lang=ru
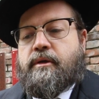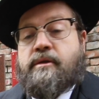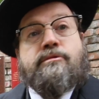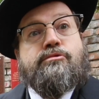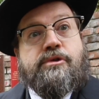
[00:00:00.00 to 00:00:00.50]

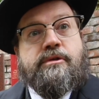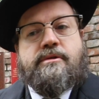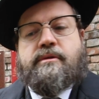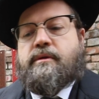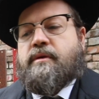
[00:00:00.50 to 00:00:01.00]
и
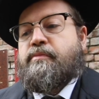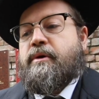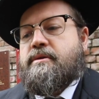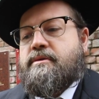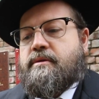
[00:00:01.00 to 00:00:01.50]
служить, и
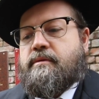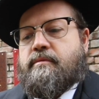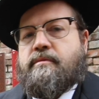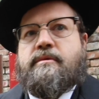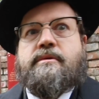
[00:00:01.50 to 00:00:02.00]
пасть
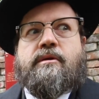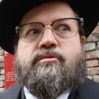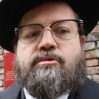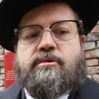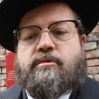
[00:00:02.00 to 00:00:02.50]
за
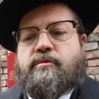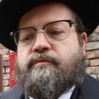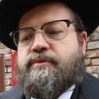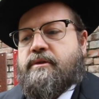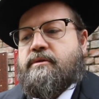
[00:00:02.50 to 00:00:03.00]
Родину
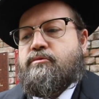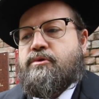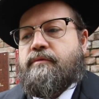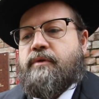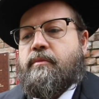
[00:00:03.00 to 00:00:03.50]
в те
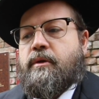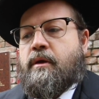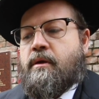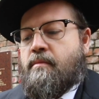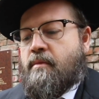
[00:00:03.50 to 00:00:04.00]
сложные
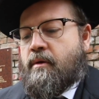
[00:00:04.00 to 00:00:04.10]
времена –